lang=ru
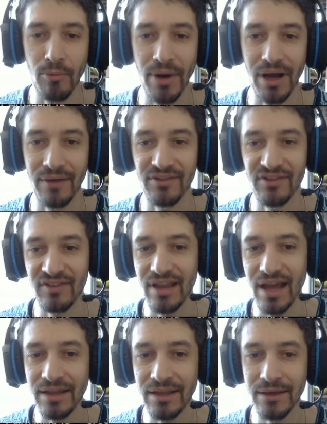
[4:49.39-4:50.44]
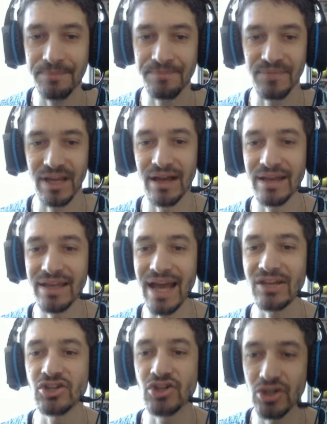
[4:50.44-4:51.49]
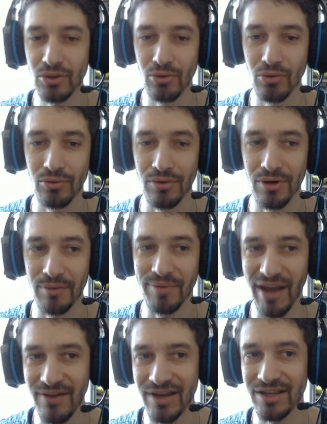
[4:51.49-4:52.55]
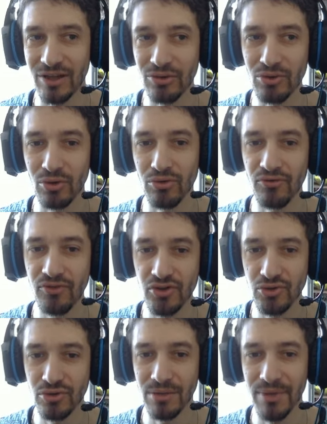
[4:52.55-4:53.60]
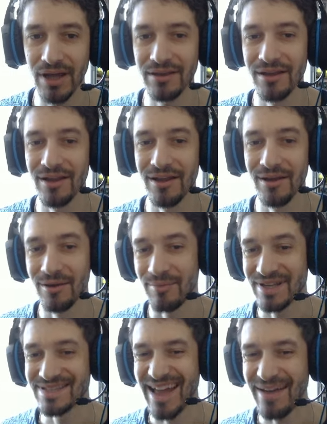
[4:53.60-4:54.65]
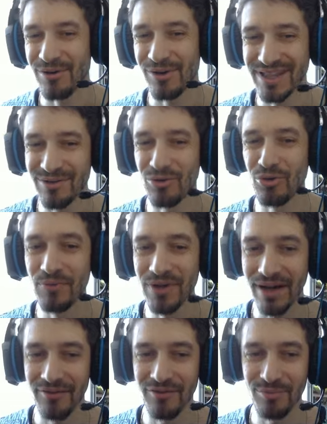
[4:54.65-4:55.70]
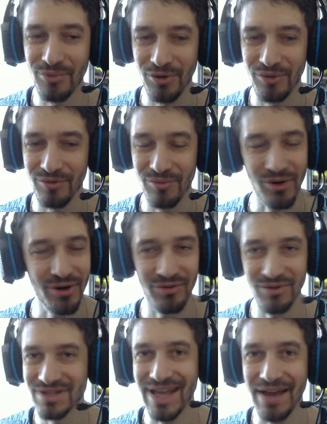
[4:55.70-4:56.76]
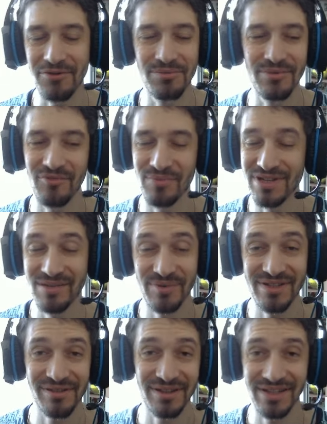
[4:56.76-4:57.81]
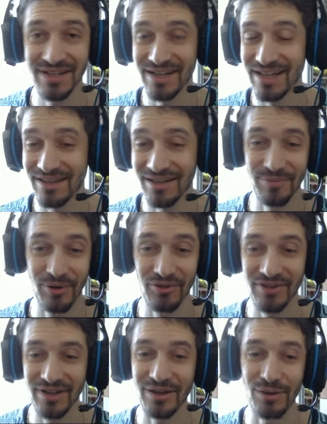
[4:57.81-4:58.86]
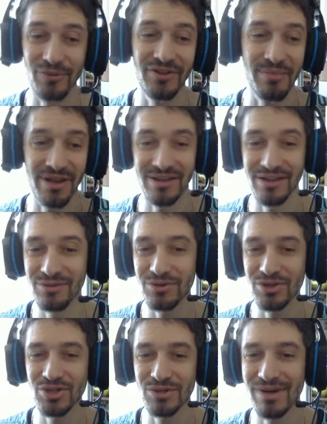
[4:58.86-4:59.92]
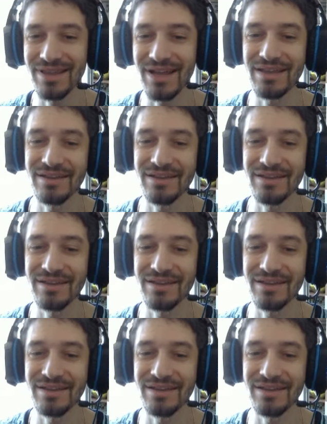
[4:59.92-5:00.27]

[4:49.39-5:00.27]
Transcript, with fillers: паков за задание. А, я решил а, проверить одну такую фишку, ребят. Поставил одного кумира в сборку. Мог его не ставить, мне в принципе золотых редких просто игроков немерено. Но ну, решил отдать